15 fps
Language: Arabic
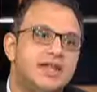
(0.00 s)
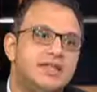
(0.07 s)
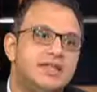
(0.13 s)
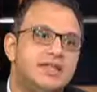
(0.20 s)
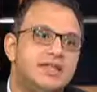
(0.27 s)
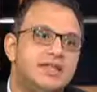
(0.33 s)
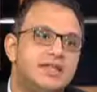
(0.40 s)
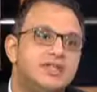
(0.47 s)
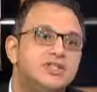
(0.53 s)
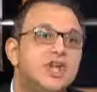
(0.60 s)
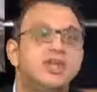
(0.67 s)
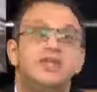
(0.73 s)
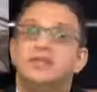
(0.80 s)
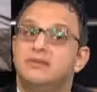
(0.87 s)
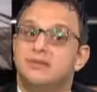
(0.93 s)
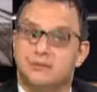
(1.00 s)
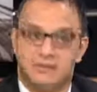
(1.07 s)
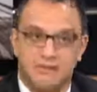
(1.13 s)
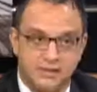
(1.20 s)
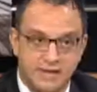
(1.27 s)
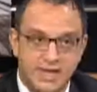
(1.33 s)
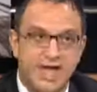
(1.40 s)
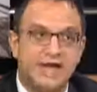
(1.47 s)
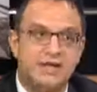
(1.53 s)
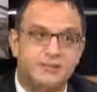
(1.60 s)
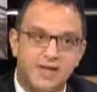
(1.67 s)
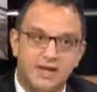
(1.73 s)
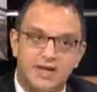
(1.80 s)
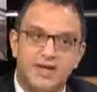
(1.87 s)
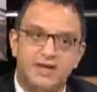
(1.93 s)
يعني الشهادات ده
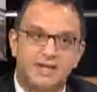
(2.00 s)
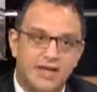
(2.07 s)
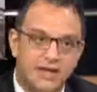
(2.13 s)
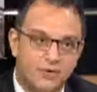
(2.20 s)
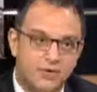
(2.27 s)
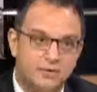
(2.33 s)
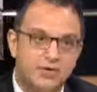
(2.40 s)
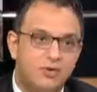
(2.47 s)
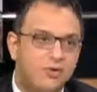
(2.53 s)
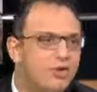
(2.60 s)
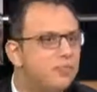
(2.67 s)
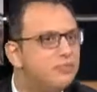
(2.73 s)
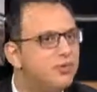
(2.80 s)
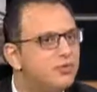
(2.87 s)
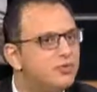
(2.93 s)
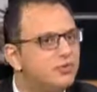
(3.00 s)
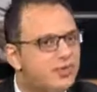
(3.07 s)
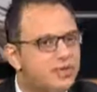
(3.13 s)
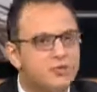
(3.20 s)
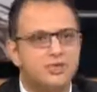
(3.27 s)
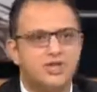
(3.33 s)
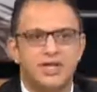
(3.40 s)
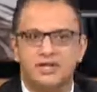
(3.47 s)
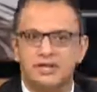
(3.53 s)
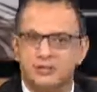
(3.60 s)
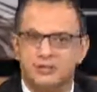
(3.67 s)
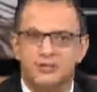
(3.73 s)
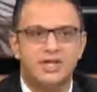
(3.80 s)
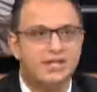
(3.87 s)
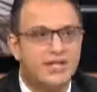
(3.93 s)
عامل احد العوامل هو خبرته في ايه
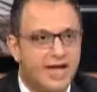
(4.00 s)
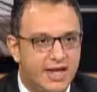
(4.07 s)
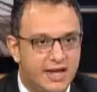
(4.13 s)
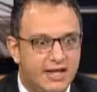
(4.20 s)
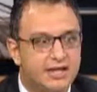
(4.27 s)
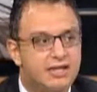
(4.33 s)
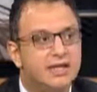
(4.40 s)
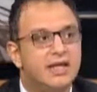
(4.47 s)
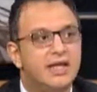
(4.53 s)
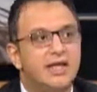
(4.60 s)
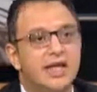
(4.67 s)
وشهادته في ايه ده حاجه